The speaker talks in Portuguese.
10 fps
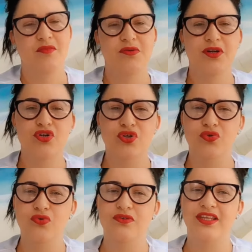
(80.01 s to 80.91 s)
Primeiro de
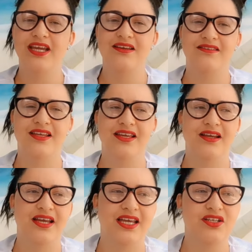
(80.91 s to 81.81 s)
tudo, tem que
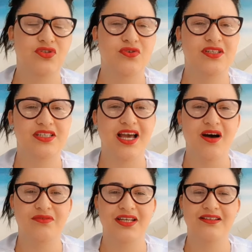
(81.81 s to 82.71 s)
ter rede
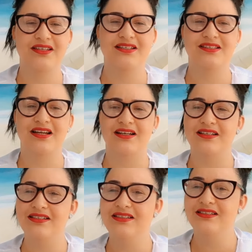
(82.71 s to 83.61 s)
social, tem que ter
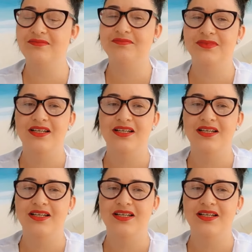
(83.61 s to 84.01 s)
Instagram,